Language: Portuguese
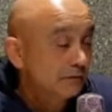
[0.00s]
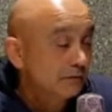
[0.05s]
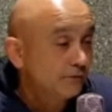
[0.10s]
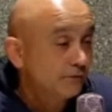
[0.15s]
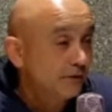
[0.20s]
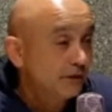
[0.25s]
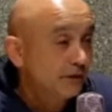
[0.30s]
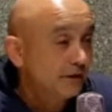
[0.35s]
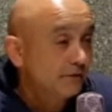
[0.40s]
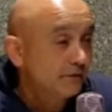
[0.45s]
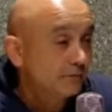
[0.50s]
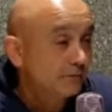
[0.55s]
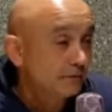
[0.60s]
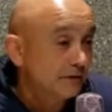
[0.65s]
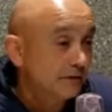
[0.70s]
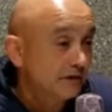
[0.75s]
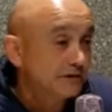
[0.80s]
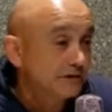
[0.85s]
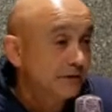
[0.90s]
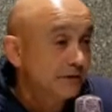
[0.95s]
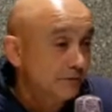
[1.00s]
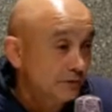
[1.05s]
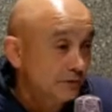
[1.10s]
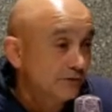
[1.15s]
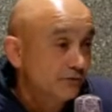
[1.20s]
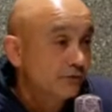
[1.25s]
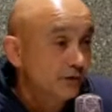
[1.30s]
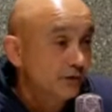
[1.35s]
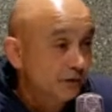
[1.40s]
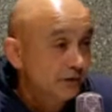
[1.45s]
ele não foi eleito, desta
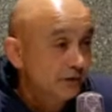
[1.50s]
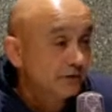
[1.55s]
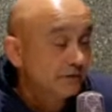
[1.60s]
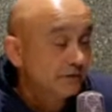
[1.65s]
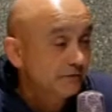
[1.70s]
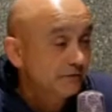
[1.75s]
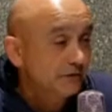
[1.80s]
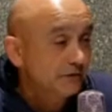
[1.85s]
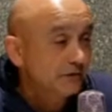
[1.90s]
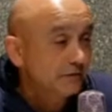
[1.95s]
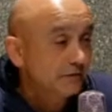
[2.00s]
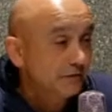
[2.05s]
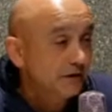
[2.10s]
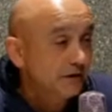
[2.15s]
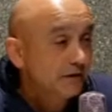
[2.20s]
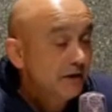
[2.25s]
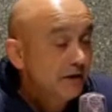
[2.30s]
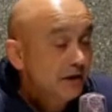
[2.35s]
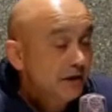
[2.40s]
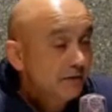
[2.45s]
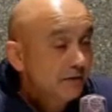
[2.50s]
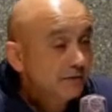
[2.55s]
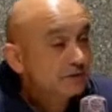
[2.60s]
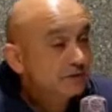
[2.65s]
vez foi eleito, evidentemente,